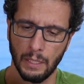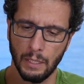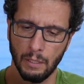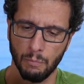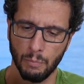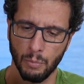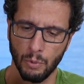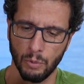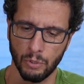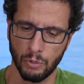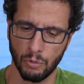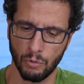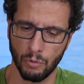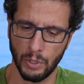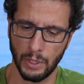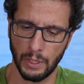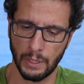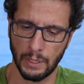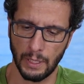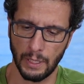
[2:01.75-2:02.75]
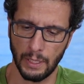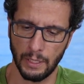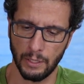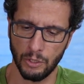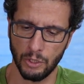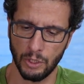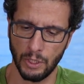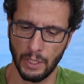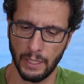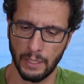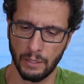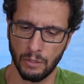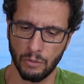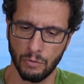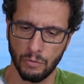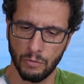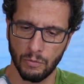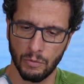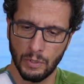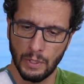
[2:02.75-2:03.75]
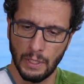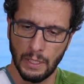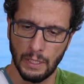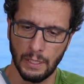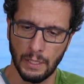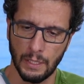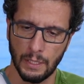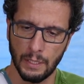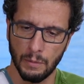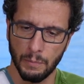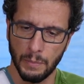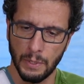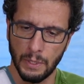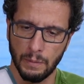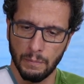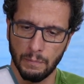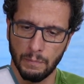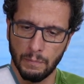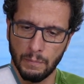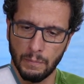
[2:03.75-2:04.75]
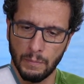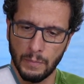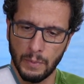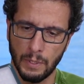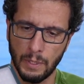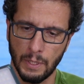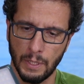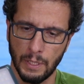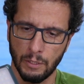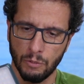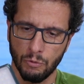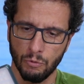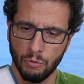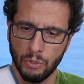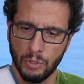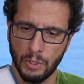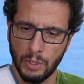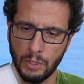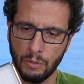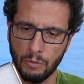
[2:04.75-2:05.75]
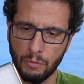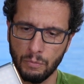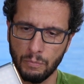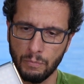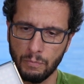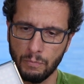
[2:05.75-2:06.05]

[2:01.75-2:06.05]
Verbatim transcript: e posso conectar ele direto na câmera, ajustando.